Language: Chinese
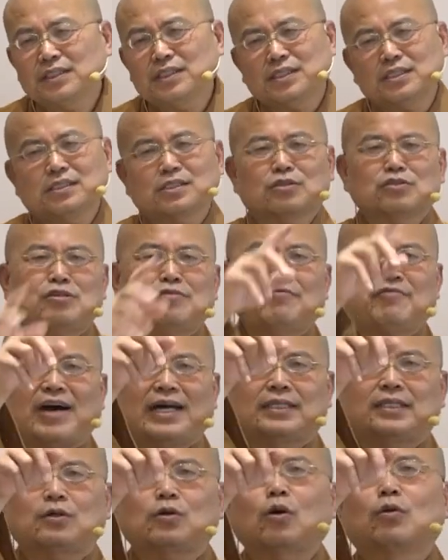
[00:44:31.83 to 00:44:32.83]
事实就是
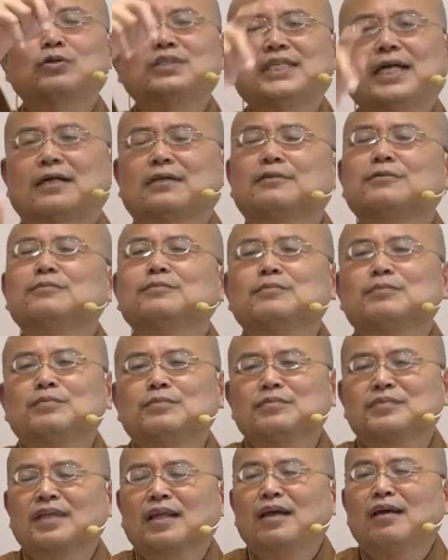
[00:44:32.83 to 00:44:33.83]
法的共相，
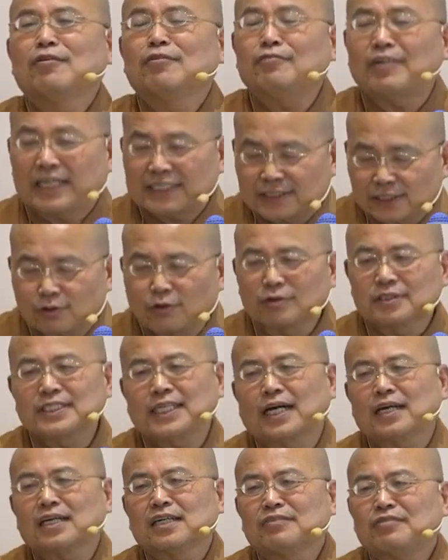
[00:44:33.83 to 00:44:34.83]
法的共
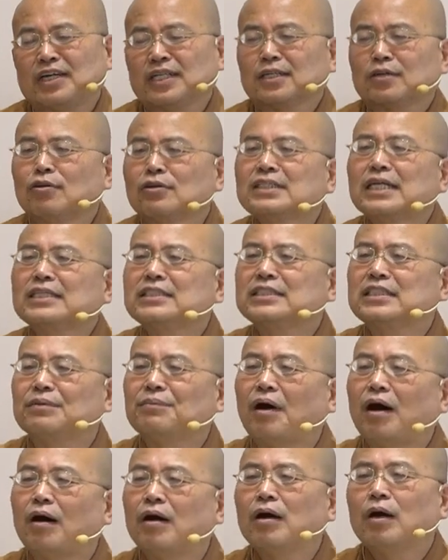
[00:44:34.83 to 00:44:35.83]
相，法的共相是
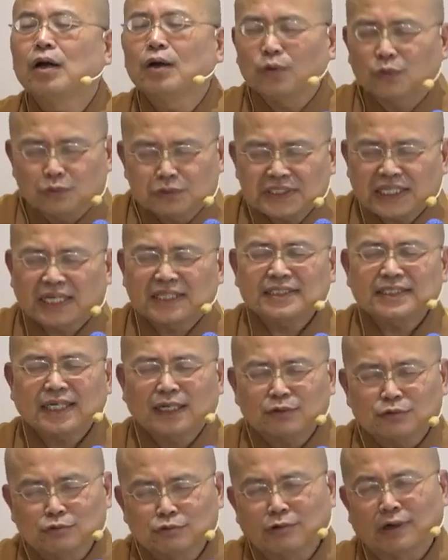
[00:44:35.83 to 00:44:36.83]
什么？无常
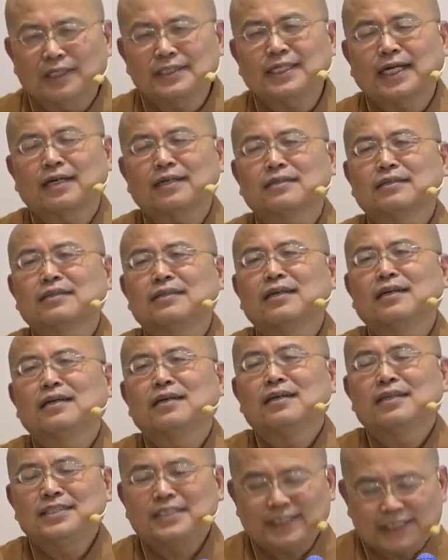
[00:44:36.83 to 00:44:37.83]
相、无我相、
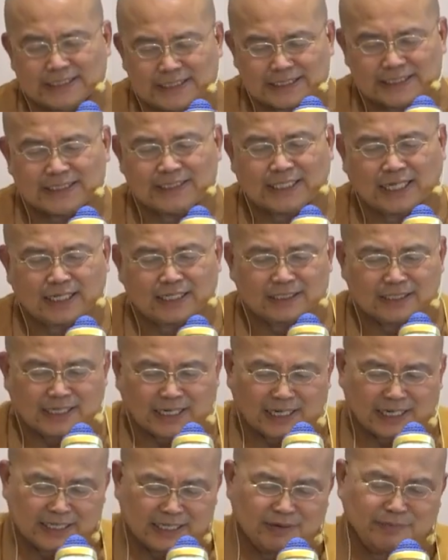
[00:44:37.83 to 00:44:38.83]
极尽相
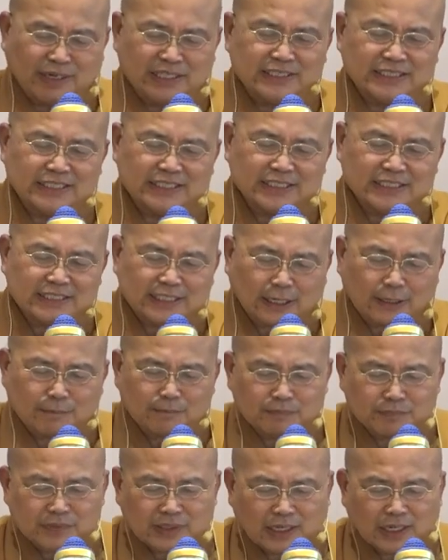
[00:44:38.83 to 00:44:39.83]
啊，涅盘极尽相
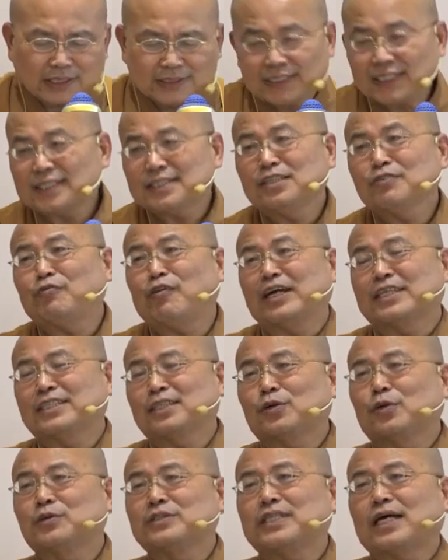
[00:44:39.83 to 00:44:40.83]
啊，这个是法
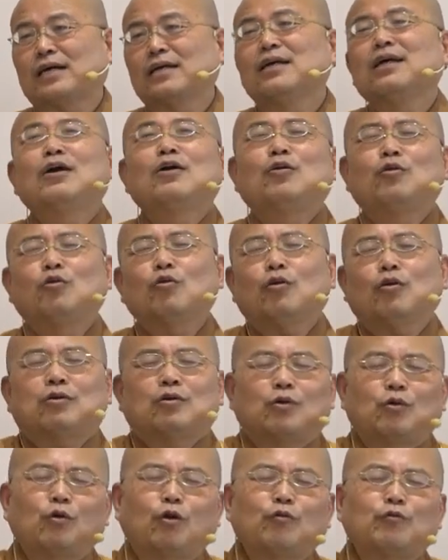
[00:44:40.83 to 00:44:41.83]
的共相。
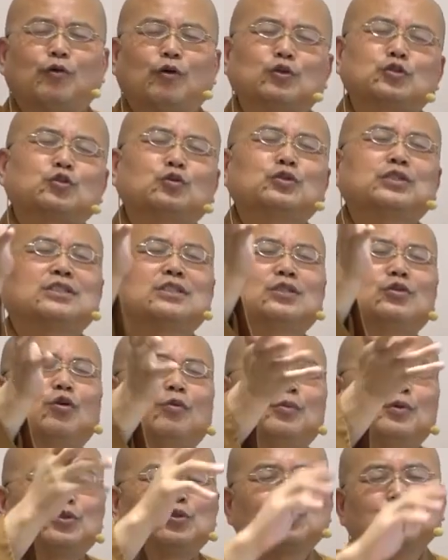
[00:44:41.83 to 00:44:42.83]
若若佛出世，
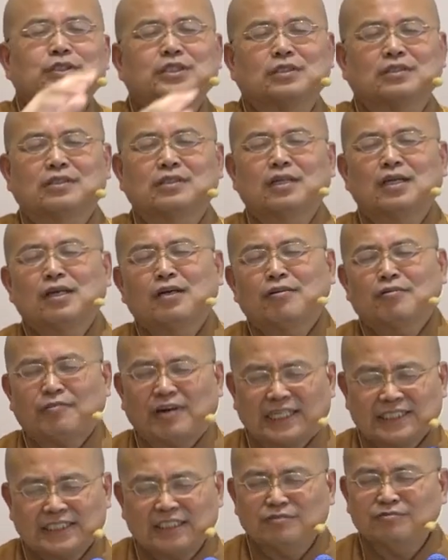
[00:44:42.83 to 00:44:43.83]
若不出世，
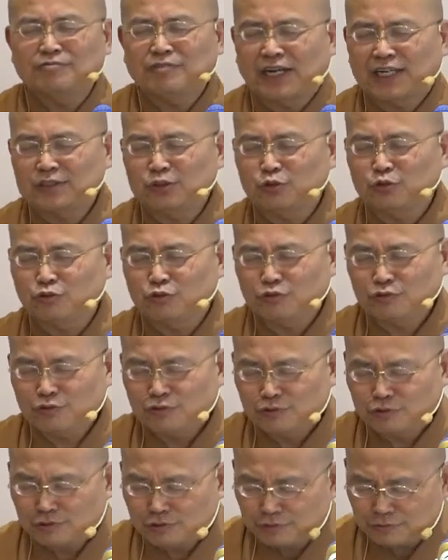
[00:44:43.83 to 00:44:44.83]
法性法住
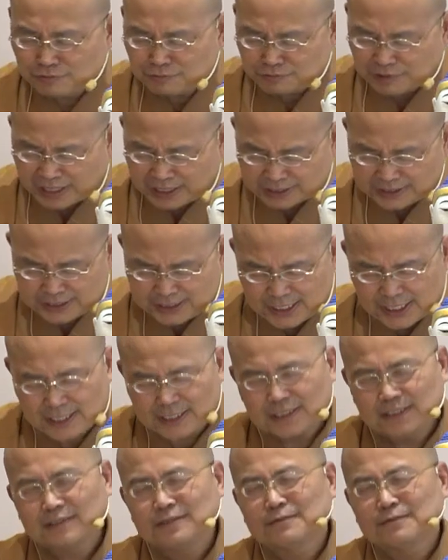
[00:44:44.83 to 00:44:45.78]
法界。